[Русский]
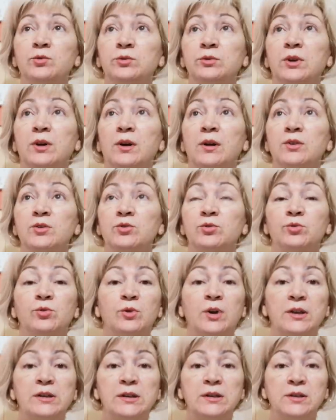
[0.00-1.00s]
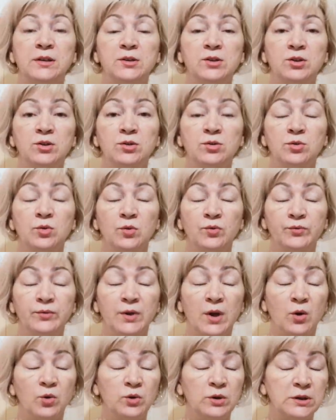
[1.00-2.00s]
Утро, еще только 10 часов,
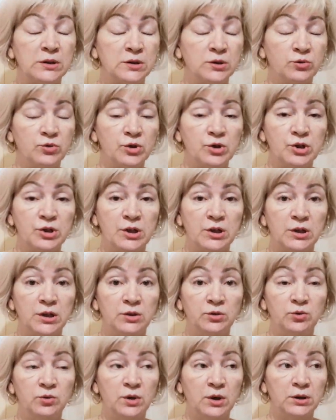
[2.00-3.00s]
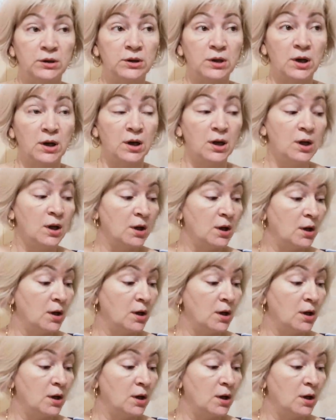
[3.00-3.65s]
на улице уже жара, духота.